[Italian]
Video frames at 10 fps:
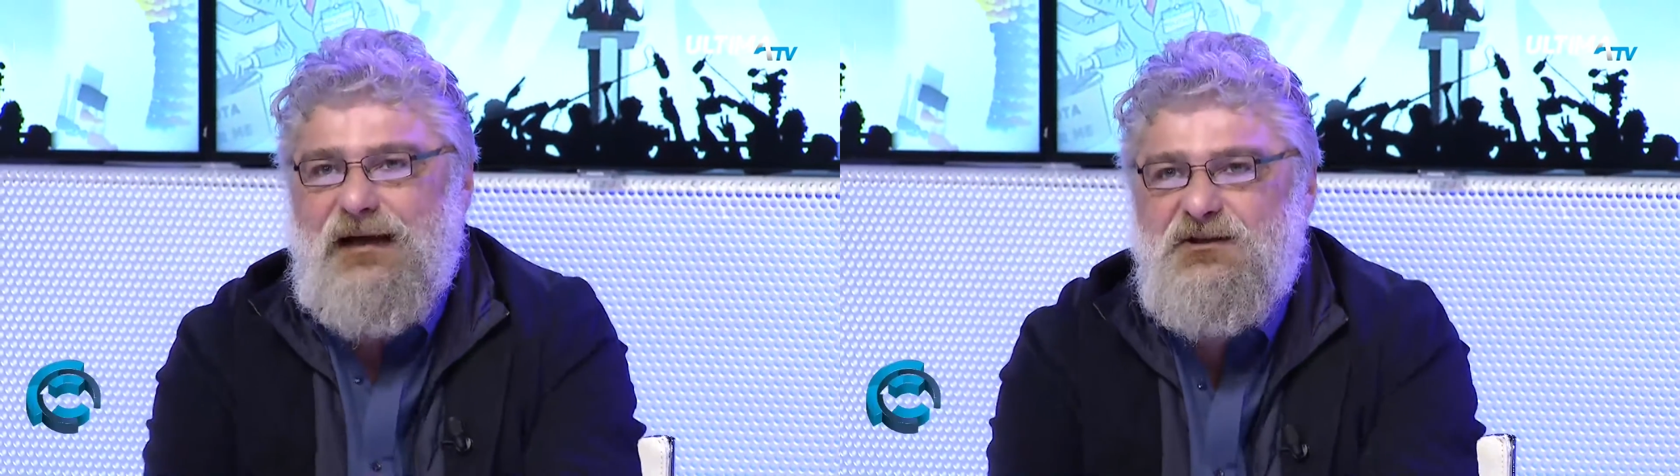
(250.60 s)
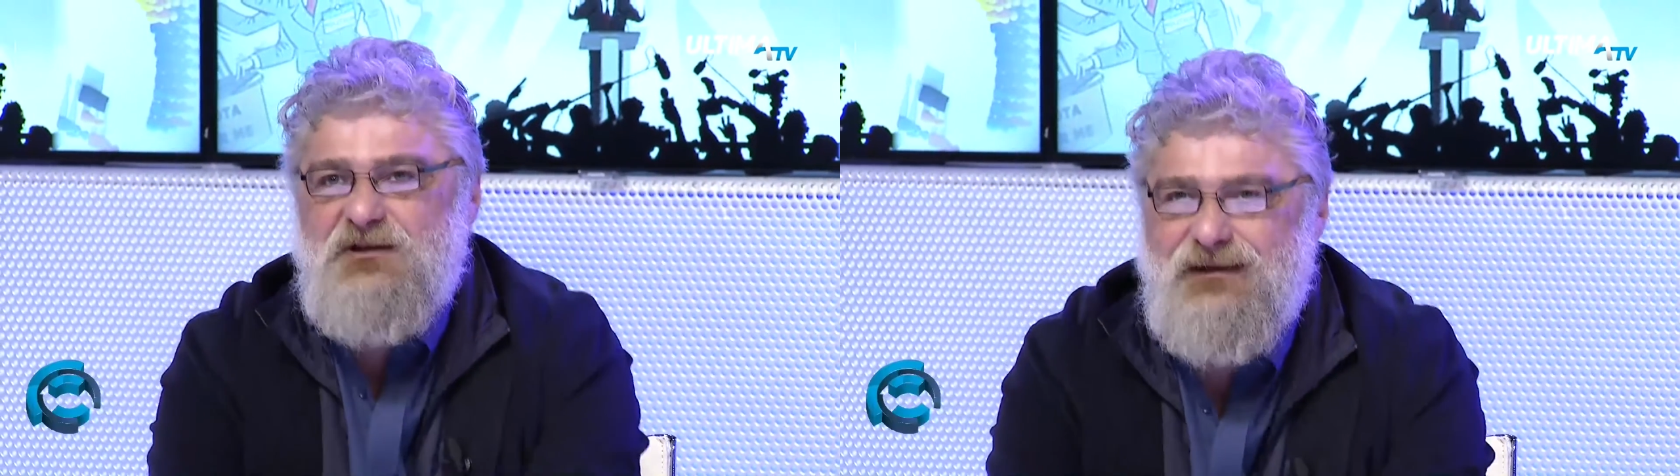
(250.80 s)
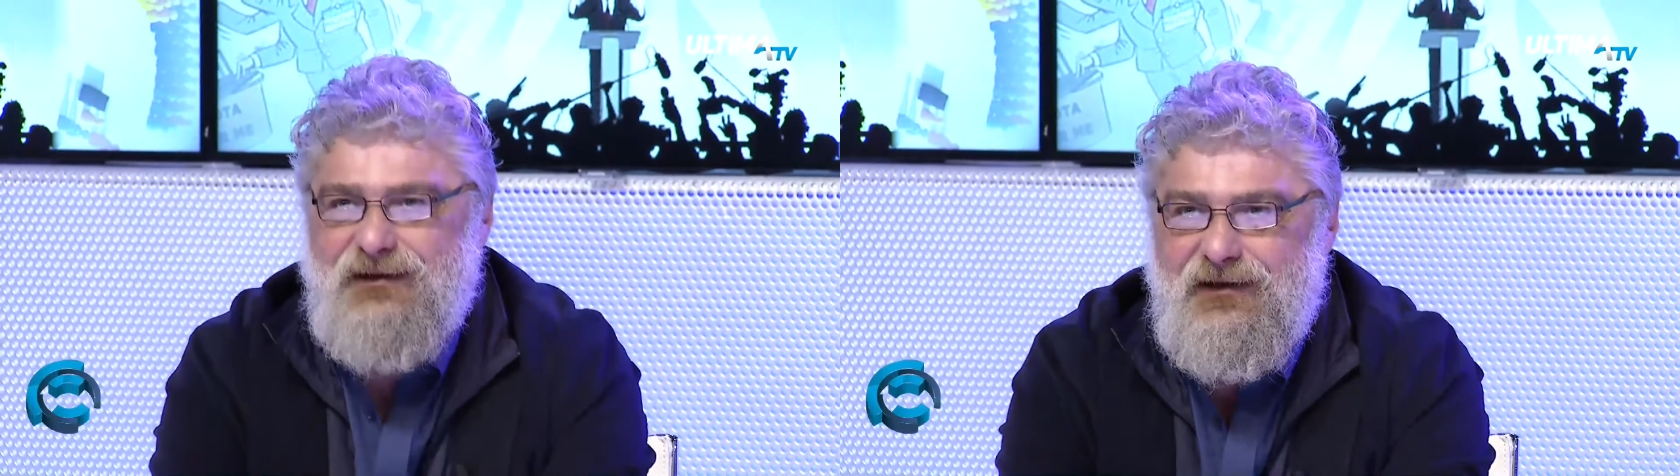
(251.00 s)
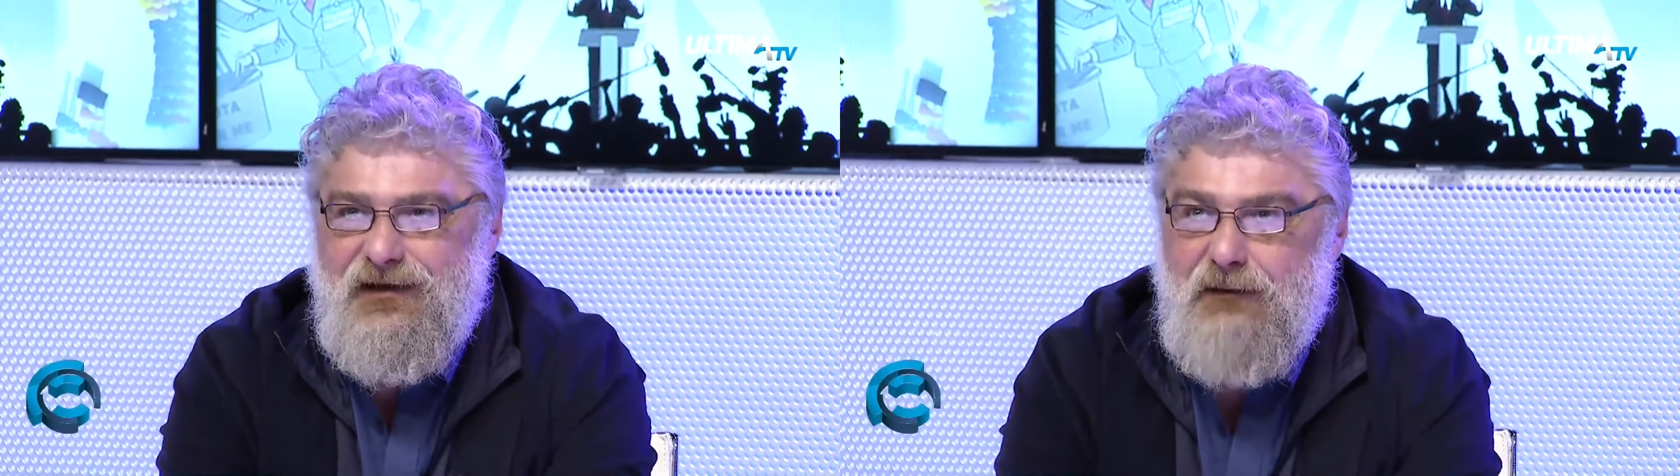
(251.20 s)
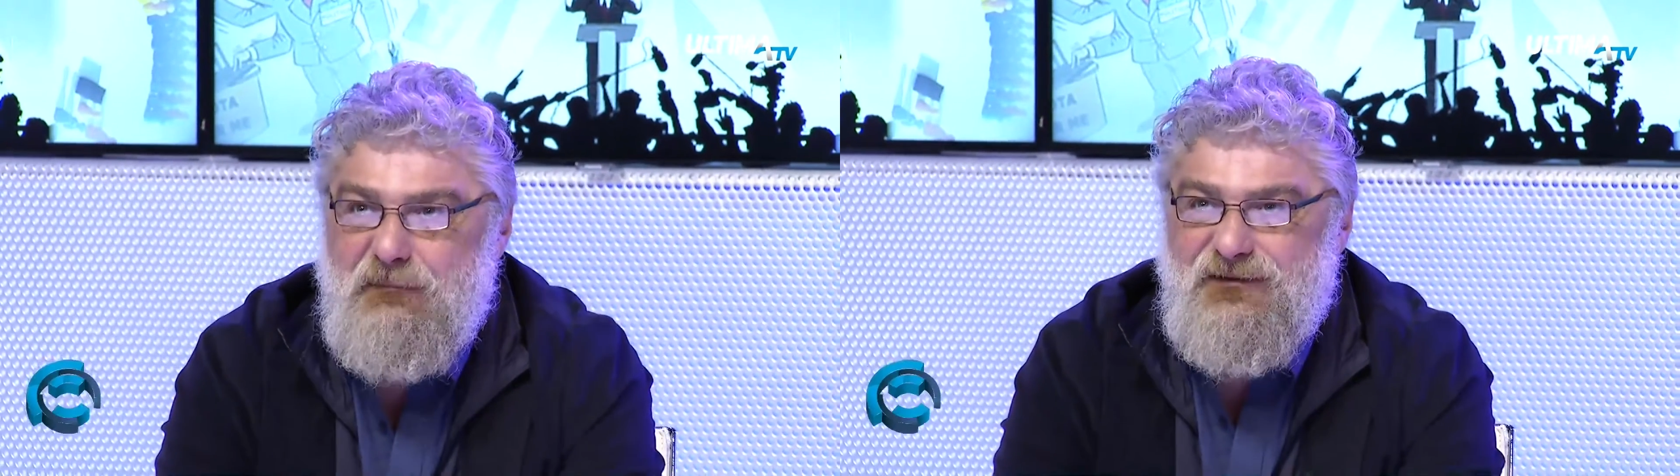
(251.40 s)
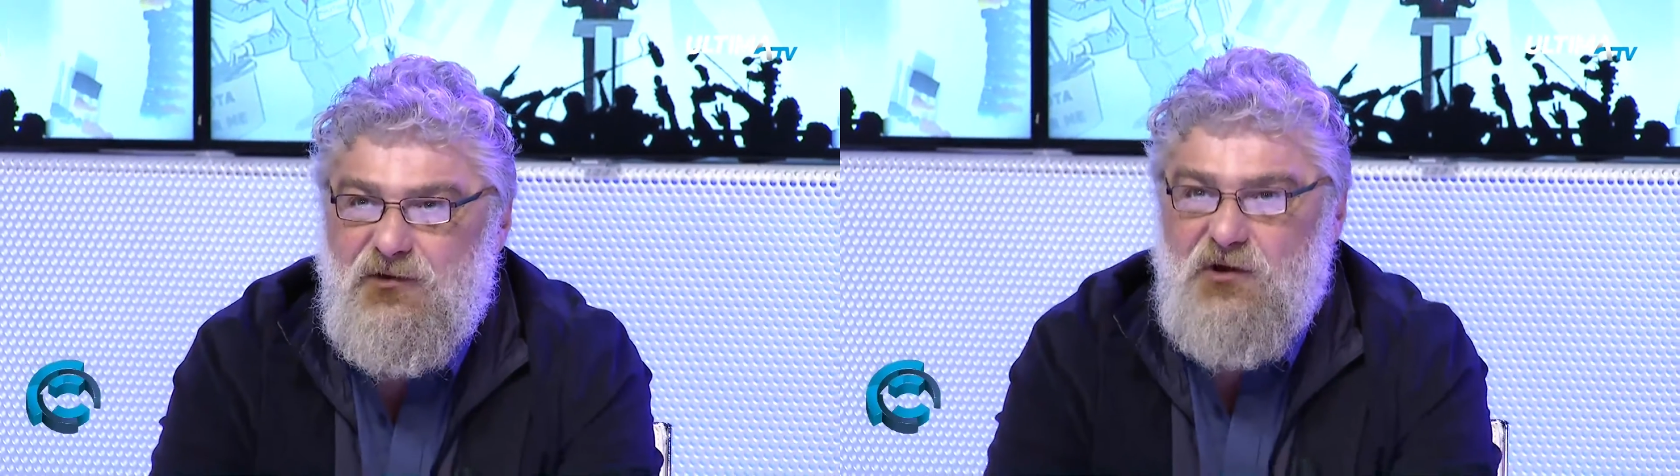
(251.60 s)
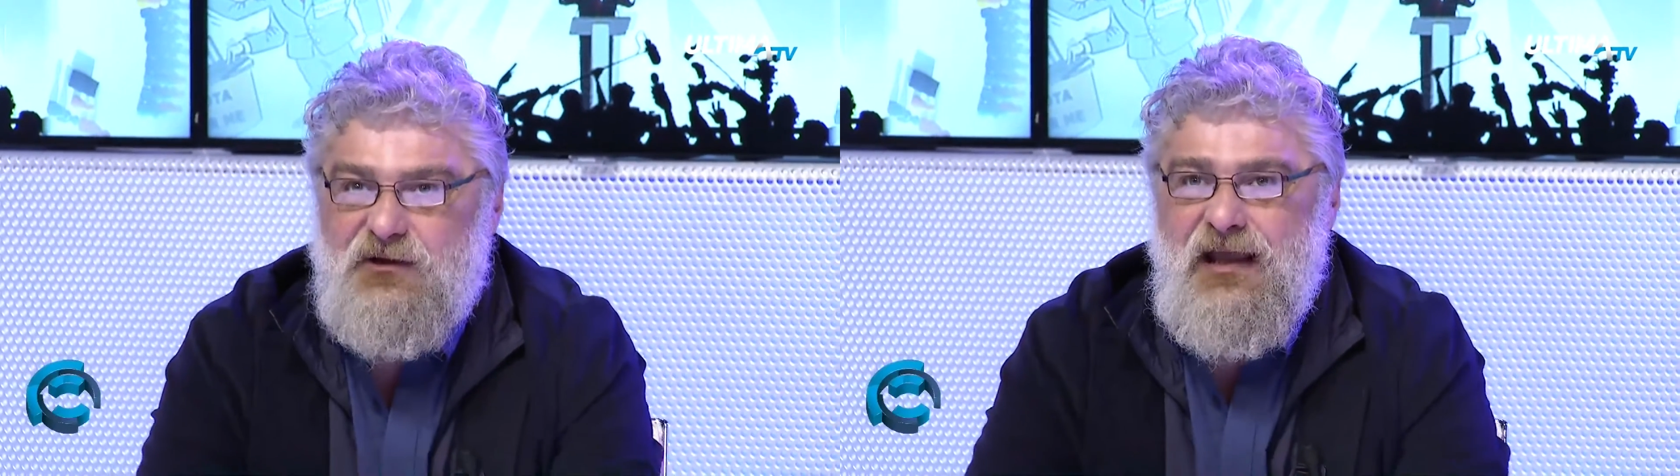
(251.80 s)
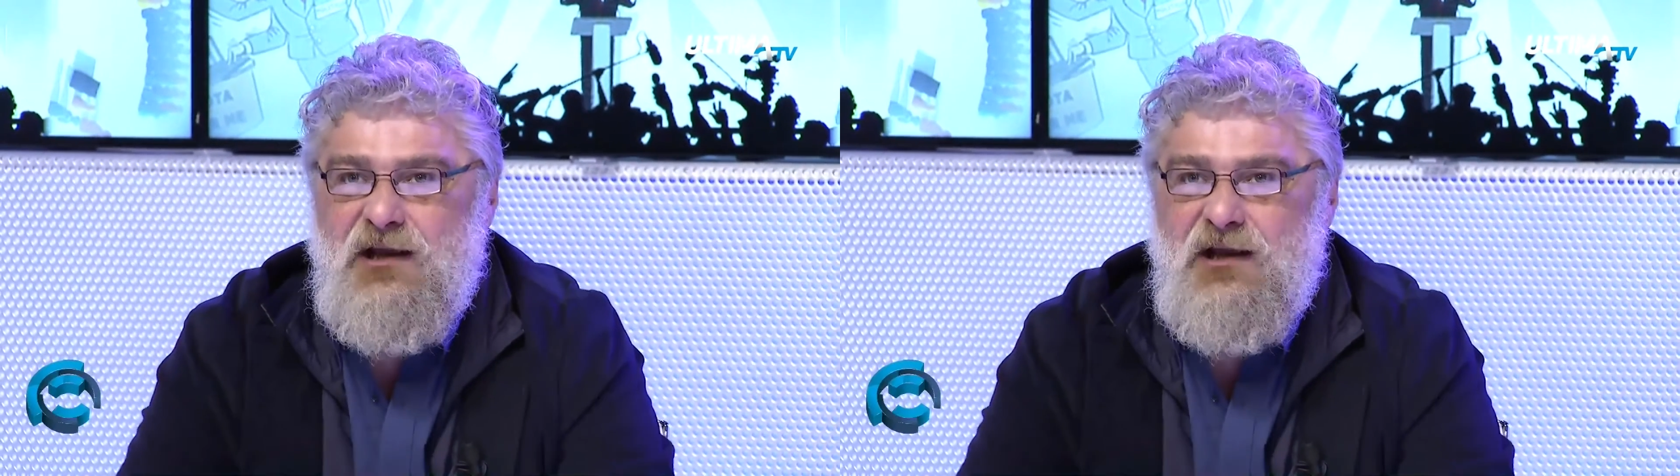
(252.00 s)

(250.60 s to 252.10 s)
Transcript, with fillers: ai cittadini che mi ascoltano,